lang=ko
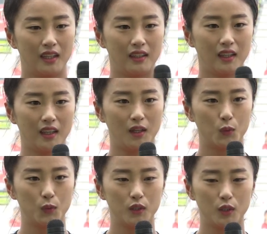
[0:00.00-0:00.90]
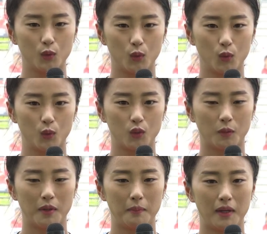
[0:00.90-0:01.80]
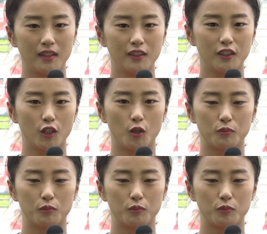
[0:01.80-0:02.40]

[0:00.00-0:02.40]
네, 오늘도 정말 많은 응원